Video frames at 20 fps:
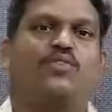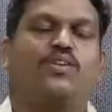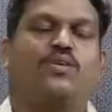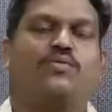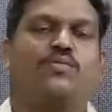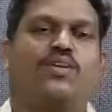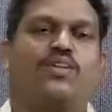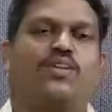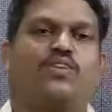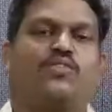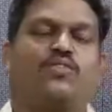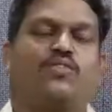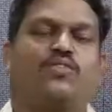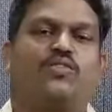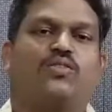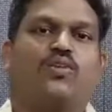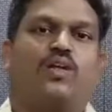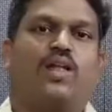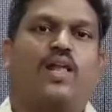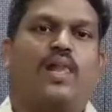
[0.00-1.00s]
கூட எப்படி
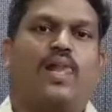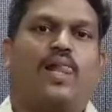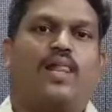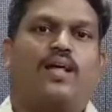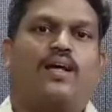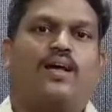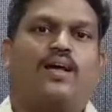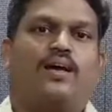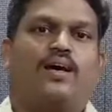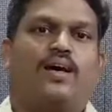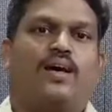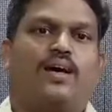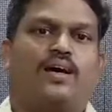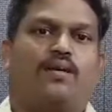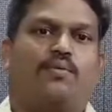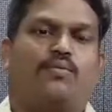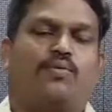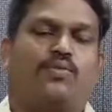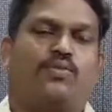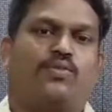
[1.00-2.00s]
இருக்கணும்
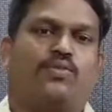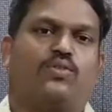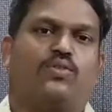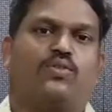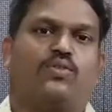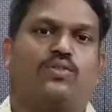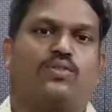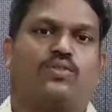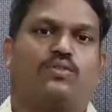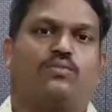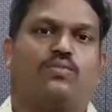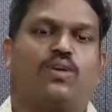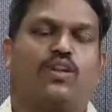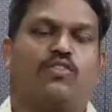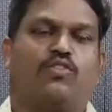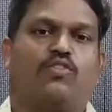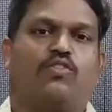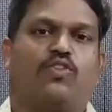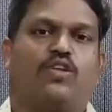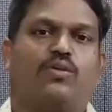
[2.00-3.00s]
அப்புறம்
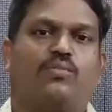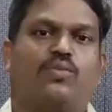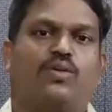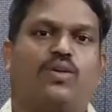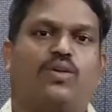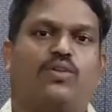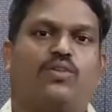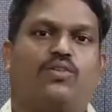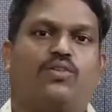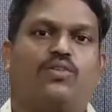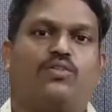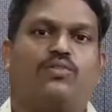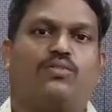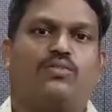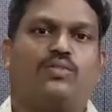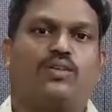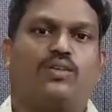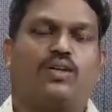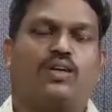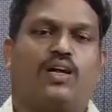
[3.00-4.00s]
மனைவி கூட எப்படி இருக்கணும்
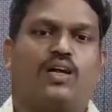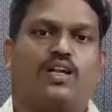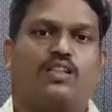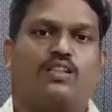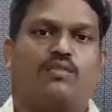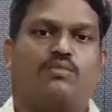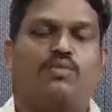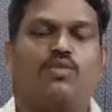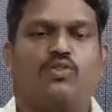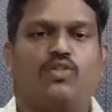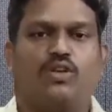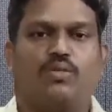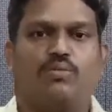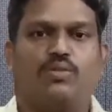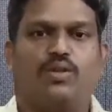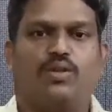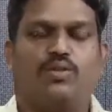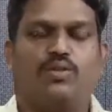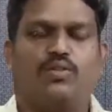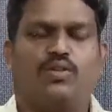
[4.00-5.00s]
அனந்தமி கூட
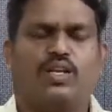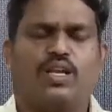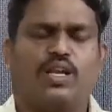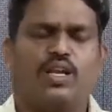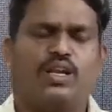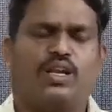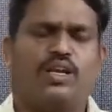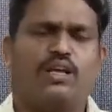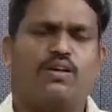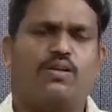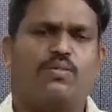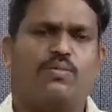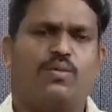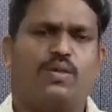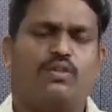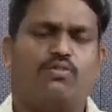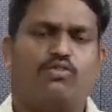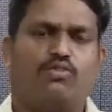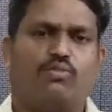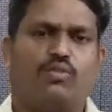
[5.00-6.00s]
எப்படி இருக்கணும்
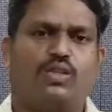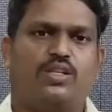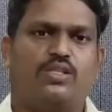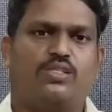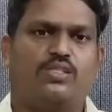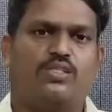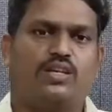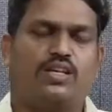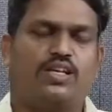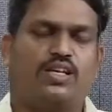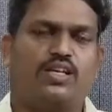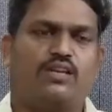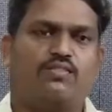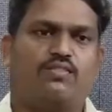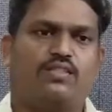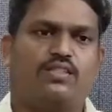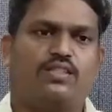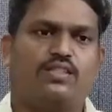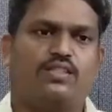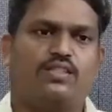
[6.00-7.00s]
எல்லாமே உபதேசம் ஐயா
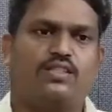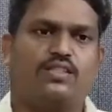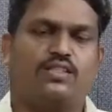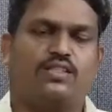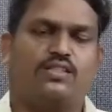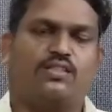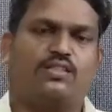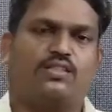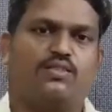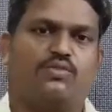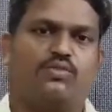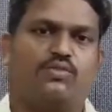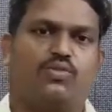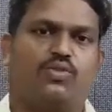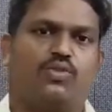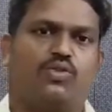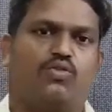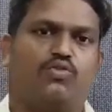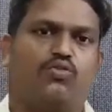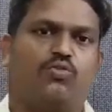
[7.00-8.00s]
வந்து
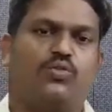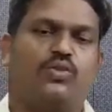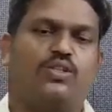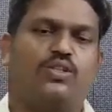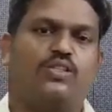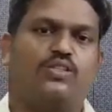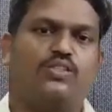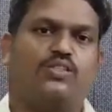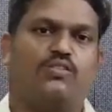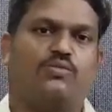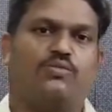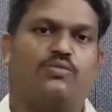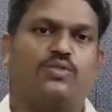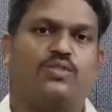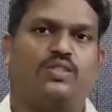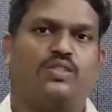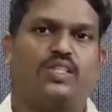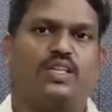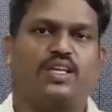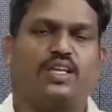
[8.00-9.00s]
ஒரு ஒரு உபதேசத்தையும்
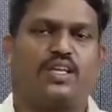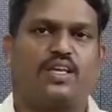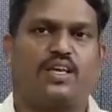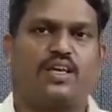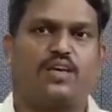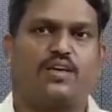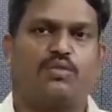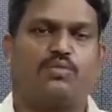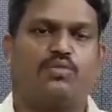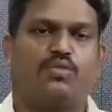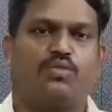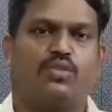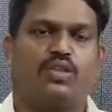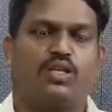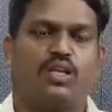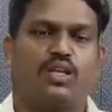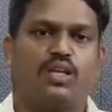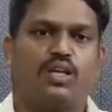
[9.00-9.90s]
வந்து நீங்கள் கேட்கும் போது